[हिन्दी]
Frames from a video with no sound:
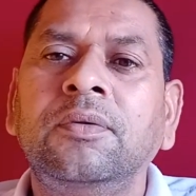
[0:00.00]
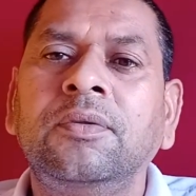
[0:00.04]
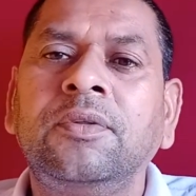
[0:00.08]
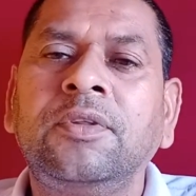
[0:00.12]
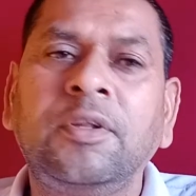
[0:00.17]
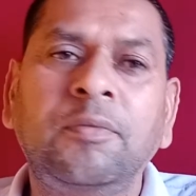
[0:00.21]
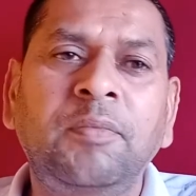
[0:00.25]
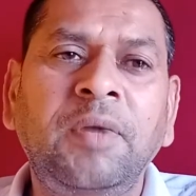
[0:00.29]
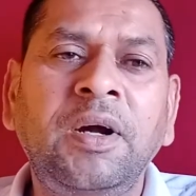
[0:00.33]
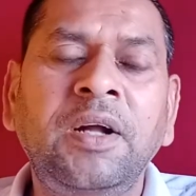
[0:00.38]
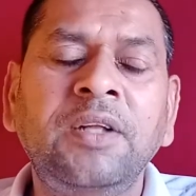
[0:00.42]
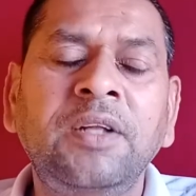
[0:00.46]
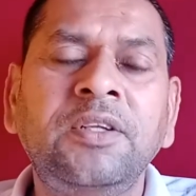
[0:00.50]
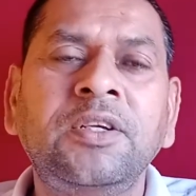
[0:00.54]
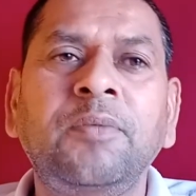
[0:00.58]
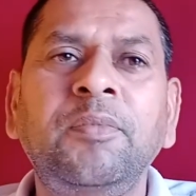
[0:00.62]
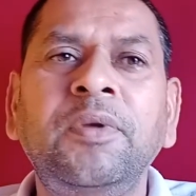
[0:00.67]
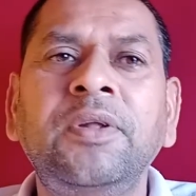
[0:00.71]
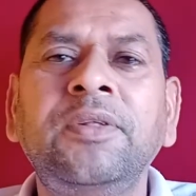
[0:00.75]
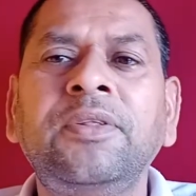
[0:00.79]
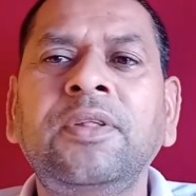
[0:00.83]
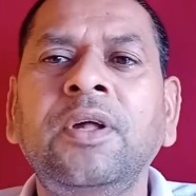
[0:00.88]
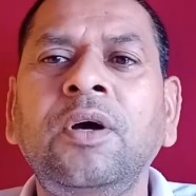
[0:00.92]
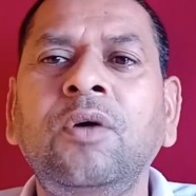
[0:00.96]
समाज
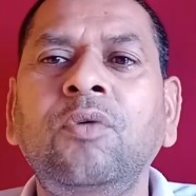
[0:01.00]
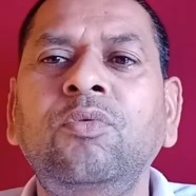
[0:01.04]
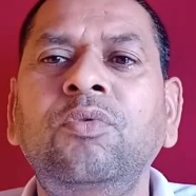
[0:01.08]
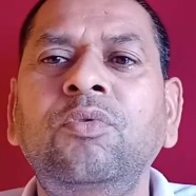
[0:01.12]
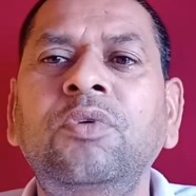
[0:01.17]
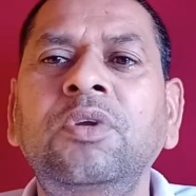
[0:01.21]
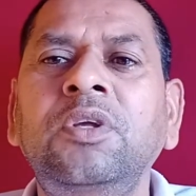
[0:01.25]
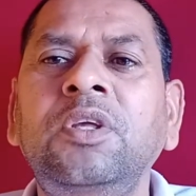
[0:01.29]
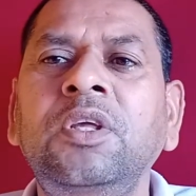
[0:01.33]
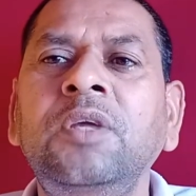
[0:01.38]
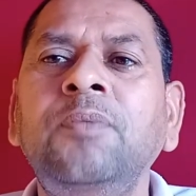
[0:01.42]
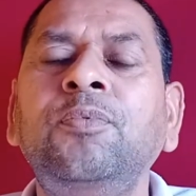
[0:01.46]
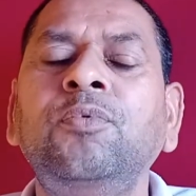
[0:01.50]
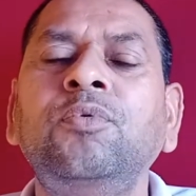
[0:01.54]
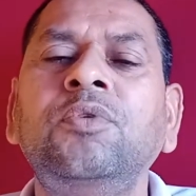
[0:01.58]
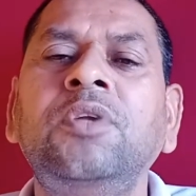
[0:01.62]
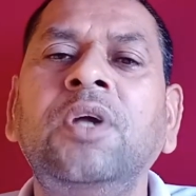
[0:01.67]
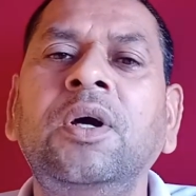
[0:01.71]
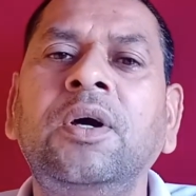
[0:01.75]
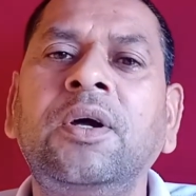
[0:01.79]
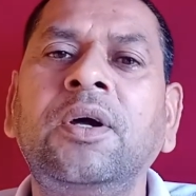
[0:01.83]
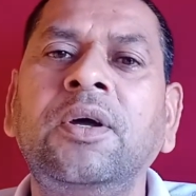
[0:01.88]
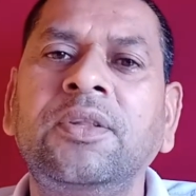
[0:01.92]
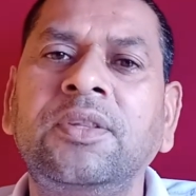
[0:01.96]
हमेशा उनकी
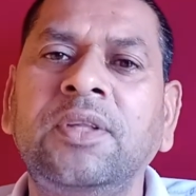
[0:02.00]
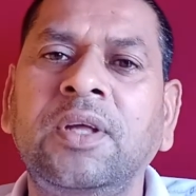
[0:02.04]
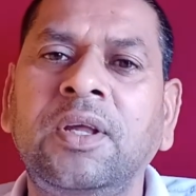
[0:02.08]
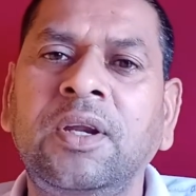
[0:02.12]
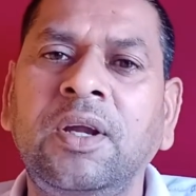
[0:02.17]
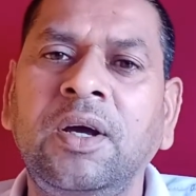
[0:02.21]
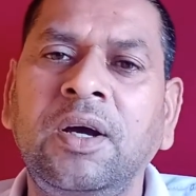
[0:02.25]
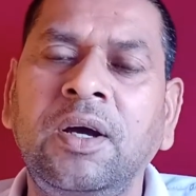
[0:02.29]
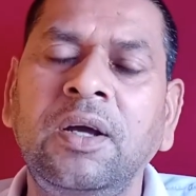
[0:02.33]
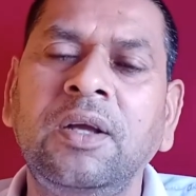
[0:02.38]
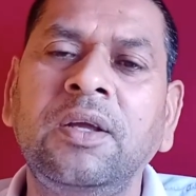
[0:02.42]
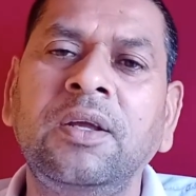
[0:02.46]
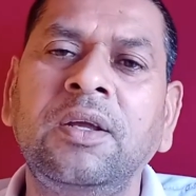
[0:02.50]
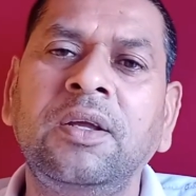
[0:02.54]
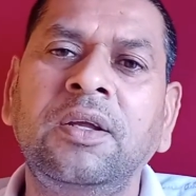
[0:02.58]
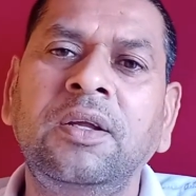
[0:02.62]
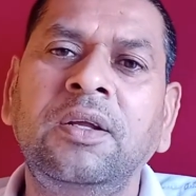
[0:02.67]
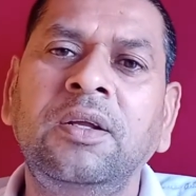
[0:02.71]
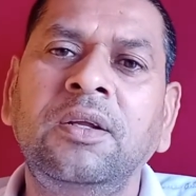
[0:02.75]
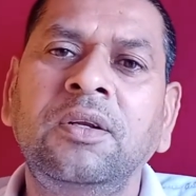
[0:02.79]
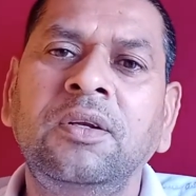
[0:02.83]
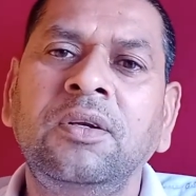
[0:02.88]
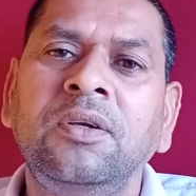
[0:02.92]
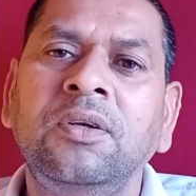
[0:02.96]
पूजा करता रहा है
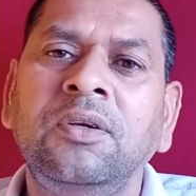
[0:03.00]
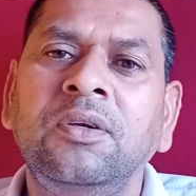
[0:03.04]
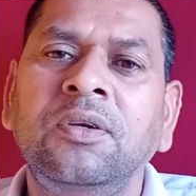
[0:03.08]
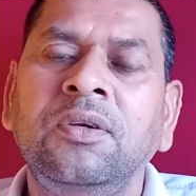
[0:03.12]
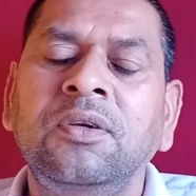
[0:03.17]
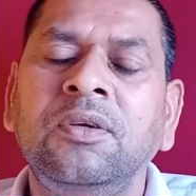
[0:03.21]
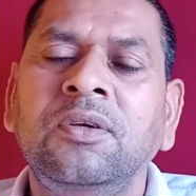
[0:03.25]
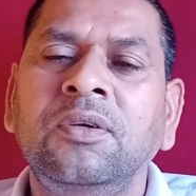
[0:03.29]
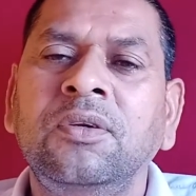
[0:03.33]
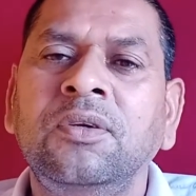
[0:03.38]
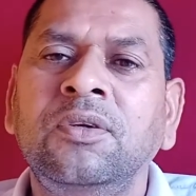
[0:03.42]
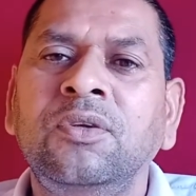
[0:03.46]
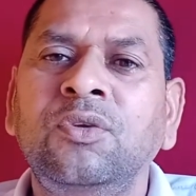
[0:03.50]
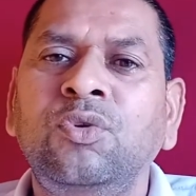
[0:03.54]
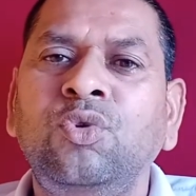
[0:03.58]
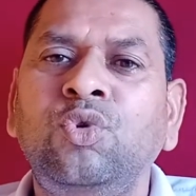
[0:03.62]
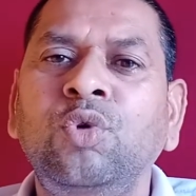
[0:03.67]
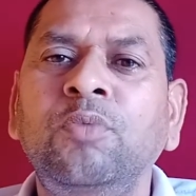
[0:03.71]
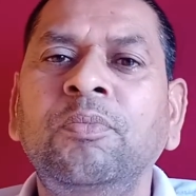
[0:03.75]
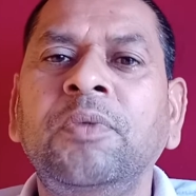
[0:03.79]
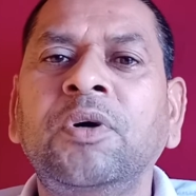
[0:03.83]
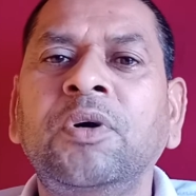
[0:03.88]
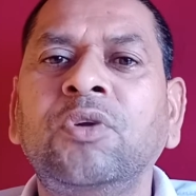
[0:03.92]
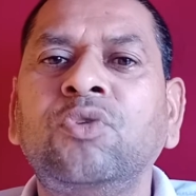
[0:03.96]

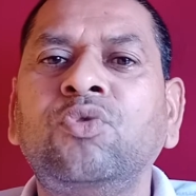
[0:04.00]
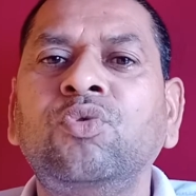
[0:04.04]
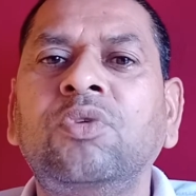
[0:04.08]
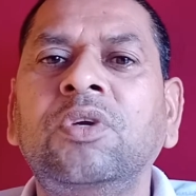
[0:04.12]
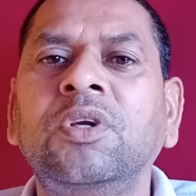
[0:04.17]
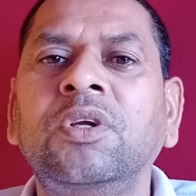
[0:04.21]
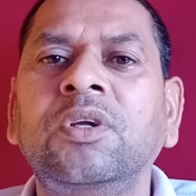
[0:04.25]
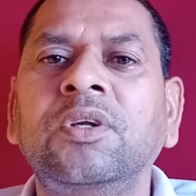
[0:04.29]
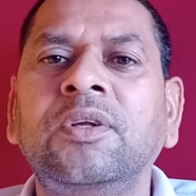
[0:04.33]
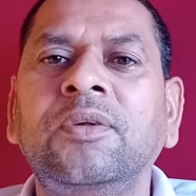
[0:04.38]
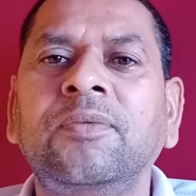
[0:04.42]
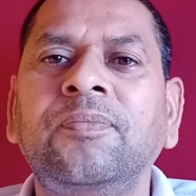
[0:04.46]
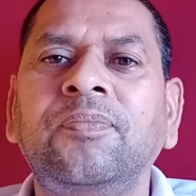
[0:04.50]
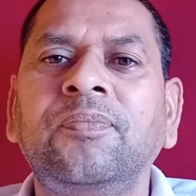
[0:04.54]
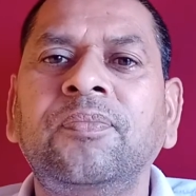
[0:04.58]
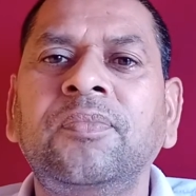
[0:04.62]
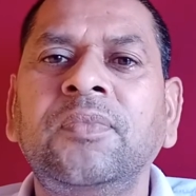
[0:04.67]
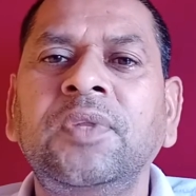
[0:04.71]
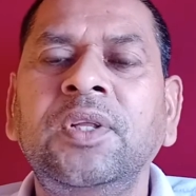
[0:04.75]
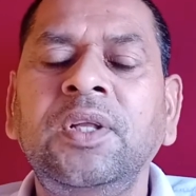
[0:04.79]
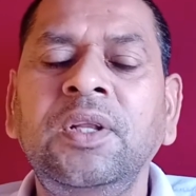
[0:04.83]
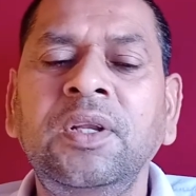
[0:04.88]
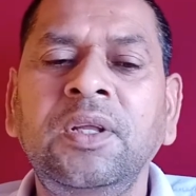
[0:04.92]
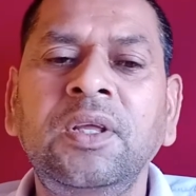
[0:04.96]
जो मर चुके
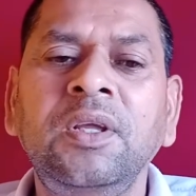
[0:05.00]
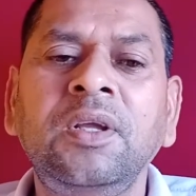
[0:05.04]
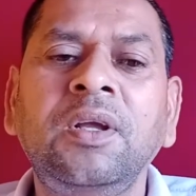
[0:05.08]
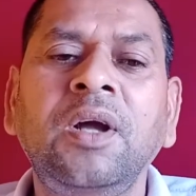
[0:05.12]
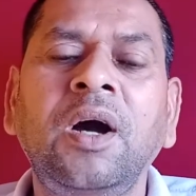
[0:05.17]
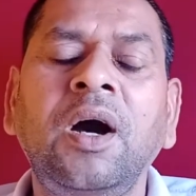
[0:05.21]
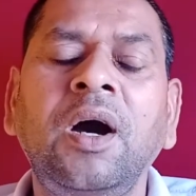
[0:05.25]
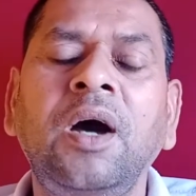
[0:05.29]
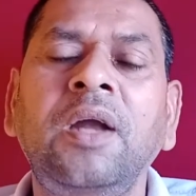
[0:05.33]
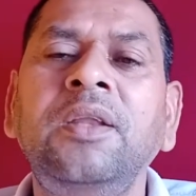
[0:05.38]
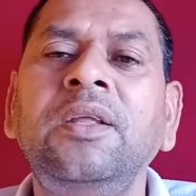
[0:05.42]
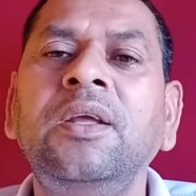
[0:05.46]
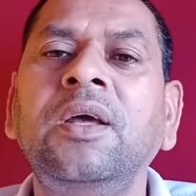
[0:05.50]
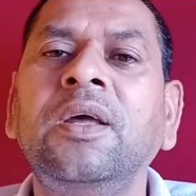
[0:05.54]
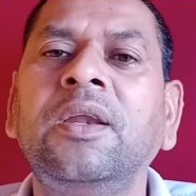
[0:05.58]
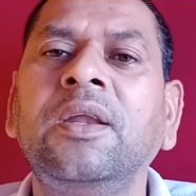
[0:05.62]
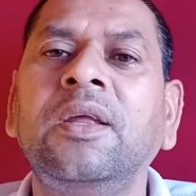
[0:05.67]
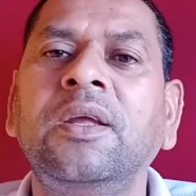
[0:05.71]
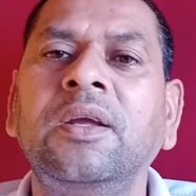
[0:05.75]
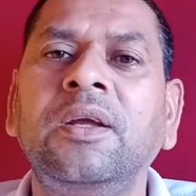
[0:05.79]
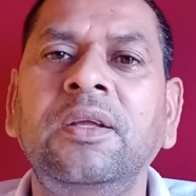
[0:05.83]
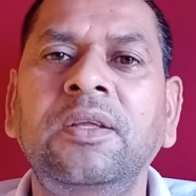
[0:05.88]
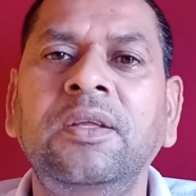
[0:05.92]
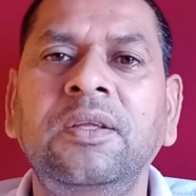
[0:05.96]
हैं जिनकी कहानियां
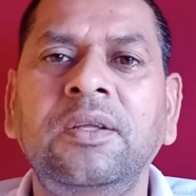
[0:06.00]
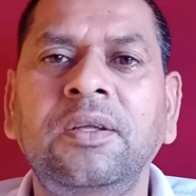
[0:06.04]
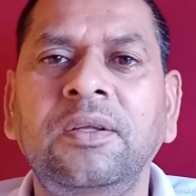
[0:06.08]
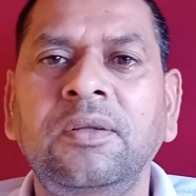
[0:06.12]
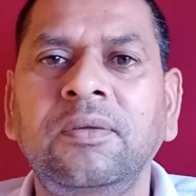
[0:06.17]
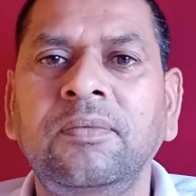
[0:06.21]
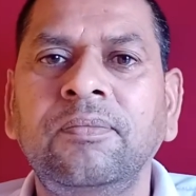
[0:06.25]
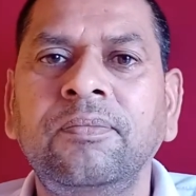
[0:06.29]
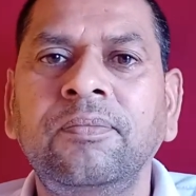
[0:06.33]
रह गई हैं